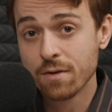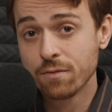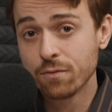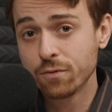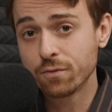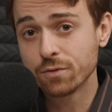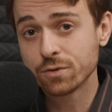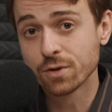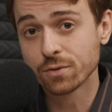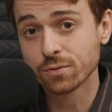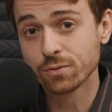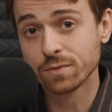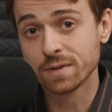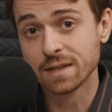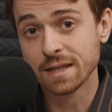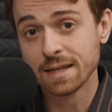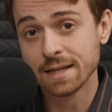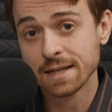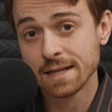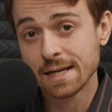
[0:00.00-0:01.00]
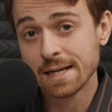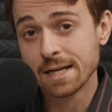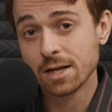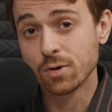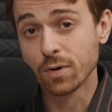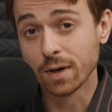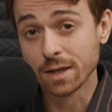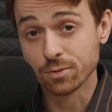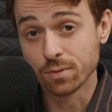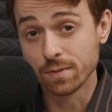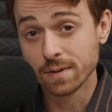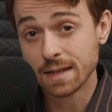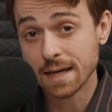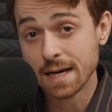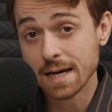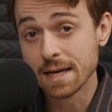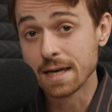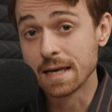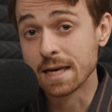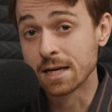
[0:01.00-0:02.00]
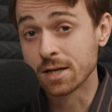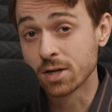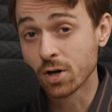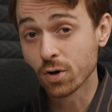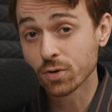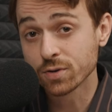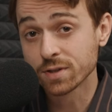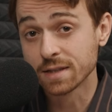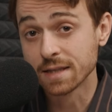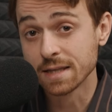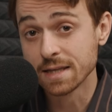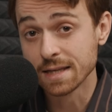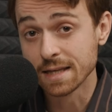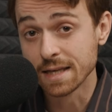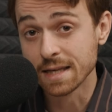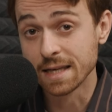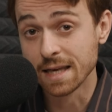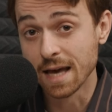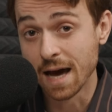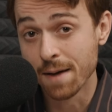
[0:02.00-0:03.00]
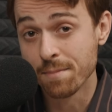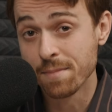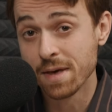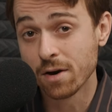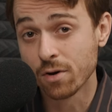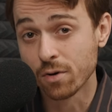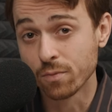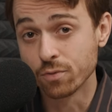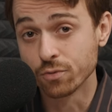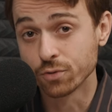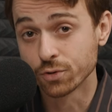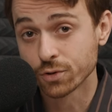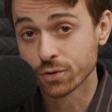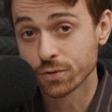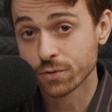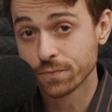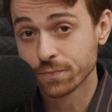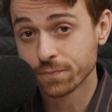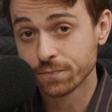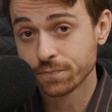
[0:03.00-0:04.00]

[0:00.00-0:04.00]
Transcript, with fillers: Vous vous en doutez, le résultat est corsé et amer en bouche.